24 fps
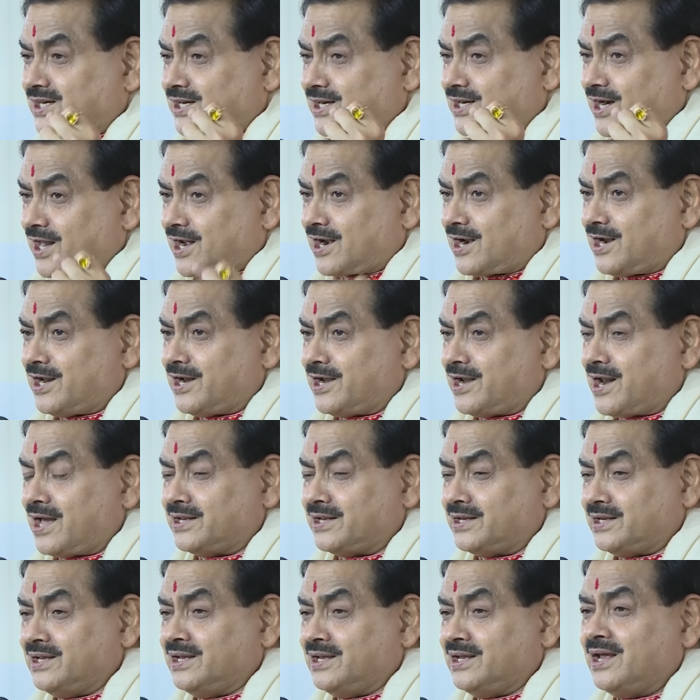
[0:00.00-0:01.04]
कर लेना
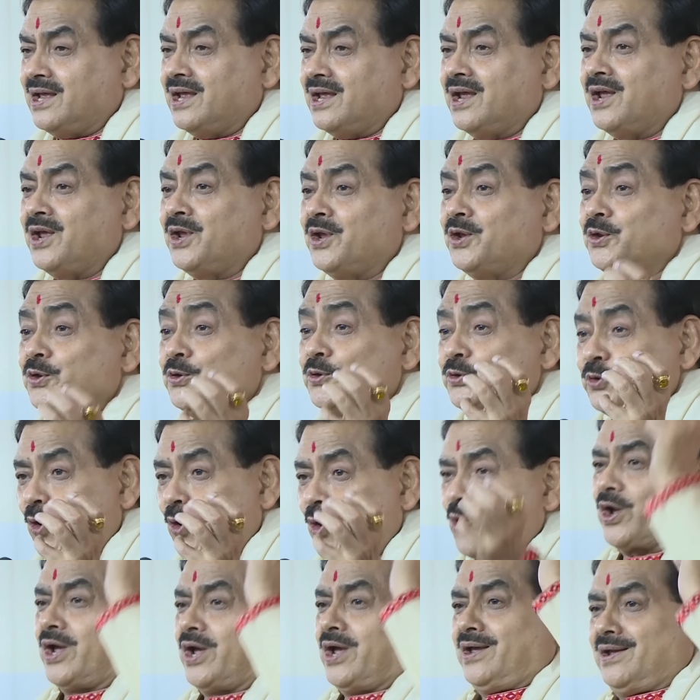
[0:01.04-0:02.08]
ये
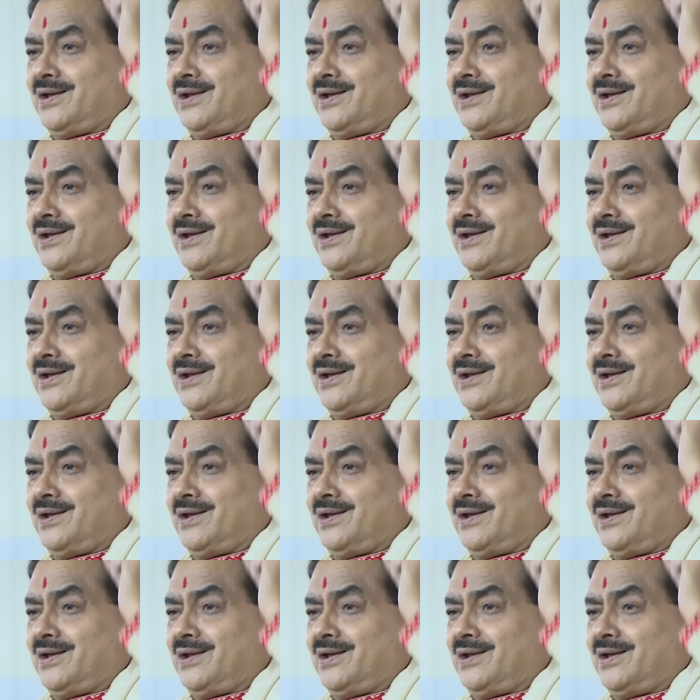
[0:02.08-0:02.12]
योग है